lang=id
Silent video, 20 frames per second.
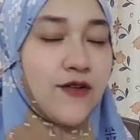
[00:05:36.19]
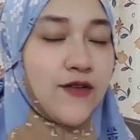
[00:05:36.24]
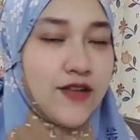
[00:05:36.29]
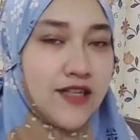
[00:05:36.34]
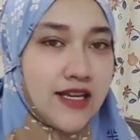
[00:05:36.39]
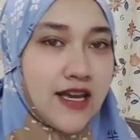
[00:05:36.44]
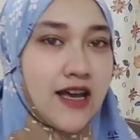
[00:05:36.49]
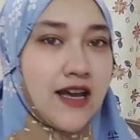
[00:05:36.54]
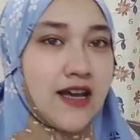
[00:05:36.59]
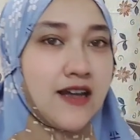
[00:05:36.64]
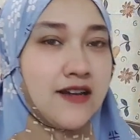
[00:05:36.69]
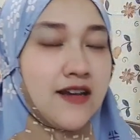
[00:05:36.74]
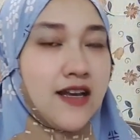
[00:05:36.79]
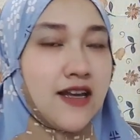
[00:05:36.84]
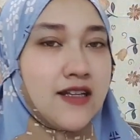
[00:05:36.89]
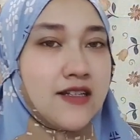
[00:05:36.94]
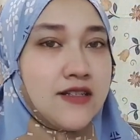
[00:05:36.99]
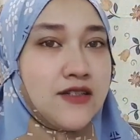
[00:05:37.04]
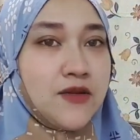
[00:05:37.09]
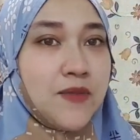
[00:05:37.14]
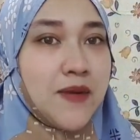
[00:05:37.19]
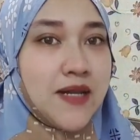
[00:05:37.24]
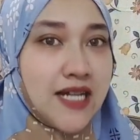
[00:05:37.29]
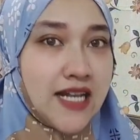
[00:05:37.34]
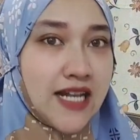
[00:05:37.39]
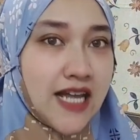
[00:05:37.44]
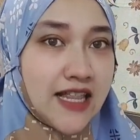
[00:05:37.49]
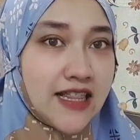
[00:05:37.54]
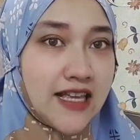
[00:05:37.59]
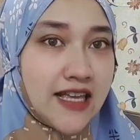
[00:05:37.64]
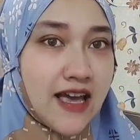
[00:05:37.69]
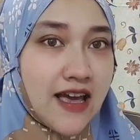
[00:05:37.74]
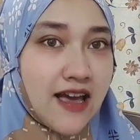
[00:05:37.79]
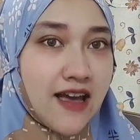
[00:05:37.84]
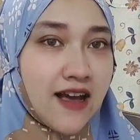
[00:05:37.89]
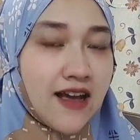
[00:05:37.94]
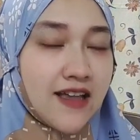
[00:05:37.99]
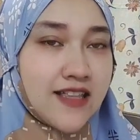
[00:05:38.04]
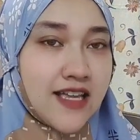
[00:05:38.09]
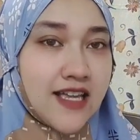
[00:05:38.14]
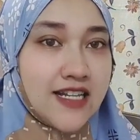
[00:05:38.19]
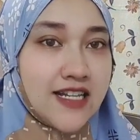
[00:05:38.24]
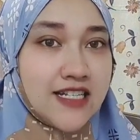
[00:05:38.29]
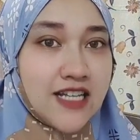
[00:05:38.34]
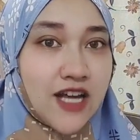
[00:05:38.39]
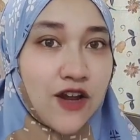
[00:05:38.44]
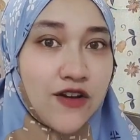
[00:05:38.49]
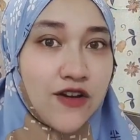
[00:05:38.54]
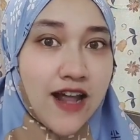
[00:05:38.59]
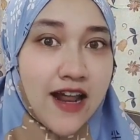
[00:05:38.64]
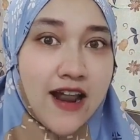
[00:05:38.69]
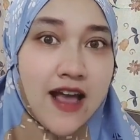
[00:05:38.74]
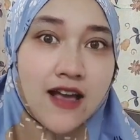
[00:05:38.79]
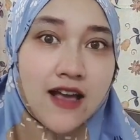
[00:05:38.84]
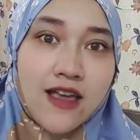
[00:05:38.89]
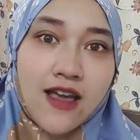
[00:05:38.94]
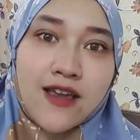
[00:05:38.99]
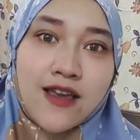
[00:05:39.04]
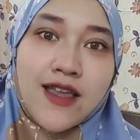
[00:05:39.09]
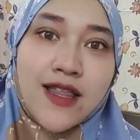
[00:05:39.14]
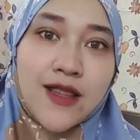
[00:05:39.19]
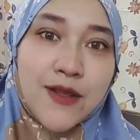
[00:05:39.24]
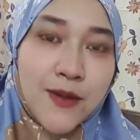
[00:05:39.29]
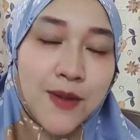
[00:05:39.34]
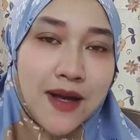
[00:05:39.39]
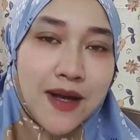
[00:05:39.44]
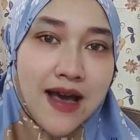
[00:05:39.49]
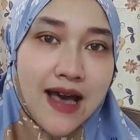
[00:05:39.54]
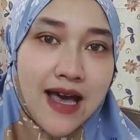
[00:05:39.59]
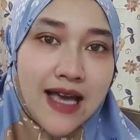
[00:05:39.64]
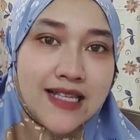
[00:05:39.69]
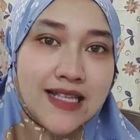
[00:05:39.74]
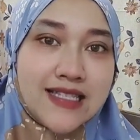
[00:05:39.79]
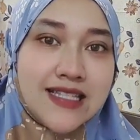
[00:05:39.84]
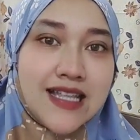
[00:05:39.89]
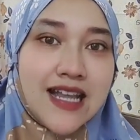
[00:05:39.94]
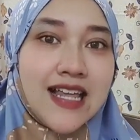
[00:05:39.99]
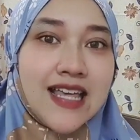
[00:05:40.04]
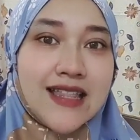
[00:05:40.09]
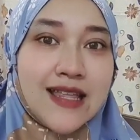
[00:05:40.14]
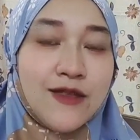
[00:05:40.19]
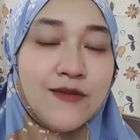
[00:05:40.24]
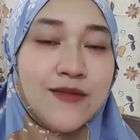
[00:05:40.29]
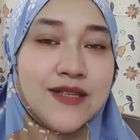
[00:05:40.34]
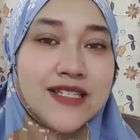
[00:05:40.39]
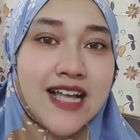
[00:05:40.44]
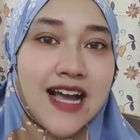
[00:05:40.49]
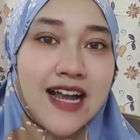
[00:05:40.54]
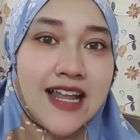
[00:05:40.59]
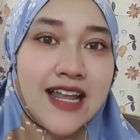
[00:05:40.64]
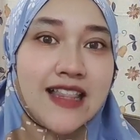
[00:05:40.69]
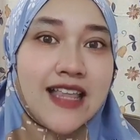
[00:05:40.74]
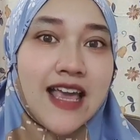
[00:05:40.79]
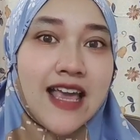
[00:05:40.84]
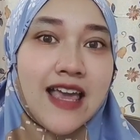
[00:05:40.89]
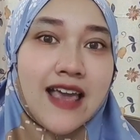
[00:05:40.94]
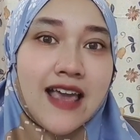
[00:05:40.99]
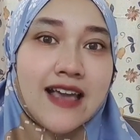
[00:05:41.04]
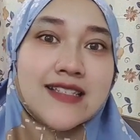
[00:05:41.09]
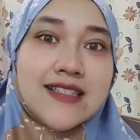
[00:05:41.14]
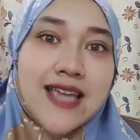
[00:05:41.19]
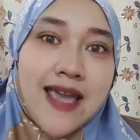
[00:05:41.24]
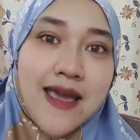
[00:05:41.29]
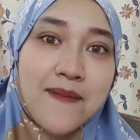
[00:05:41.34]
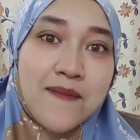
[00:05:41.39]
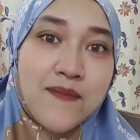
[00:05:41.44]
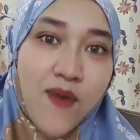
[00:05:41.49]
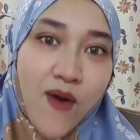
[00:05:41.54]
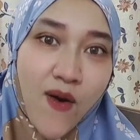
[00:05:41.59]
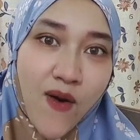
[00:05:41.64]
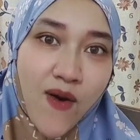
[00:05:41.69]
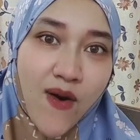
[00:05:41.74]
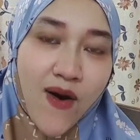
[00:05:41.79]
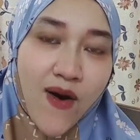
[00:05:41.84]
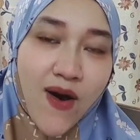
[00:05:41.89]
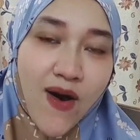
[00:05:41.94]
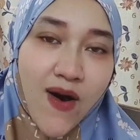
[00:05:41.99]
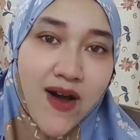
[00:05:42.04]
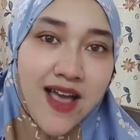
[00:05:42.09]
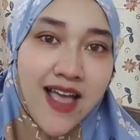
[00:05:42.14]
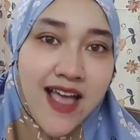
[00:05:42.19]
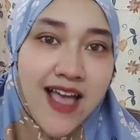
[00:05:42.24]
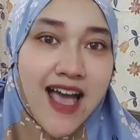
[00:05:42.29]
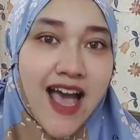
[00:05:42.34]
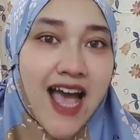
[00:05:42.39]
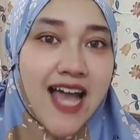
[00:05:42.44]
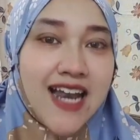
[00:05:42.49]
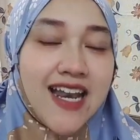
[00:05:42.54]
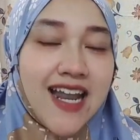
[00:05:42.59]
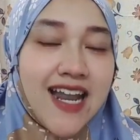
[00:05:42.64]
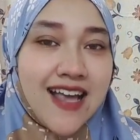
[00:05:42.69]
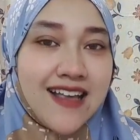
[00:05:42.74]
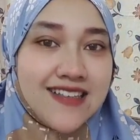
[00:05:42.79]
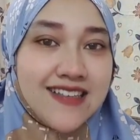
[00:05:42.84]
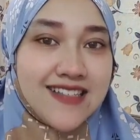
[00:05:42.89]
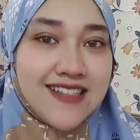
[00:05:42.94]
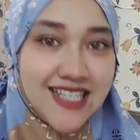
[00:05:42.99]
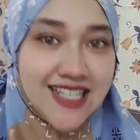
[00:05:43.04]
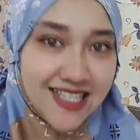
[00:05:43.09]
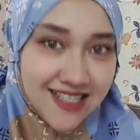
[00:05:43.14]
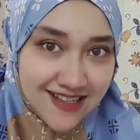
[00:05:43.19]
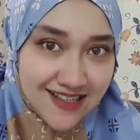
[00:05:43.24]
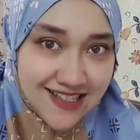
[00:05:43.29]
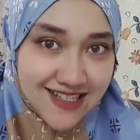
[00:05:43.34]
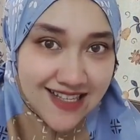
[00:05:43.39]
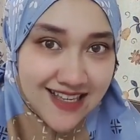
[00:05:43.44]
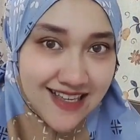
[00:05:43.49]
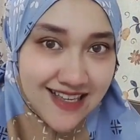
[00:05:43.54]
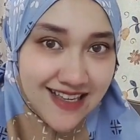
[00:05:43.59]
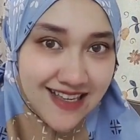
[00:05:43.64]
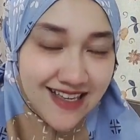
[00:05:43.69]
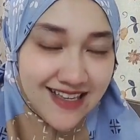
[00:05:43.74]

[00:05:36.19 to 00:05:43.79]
Oh iya. Nah, coba dilihat ya katanya ini calon anaknya gitu guys dan kita tuh bisa ngeliat yang kayak kecebong anak si si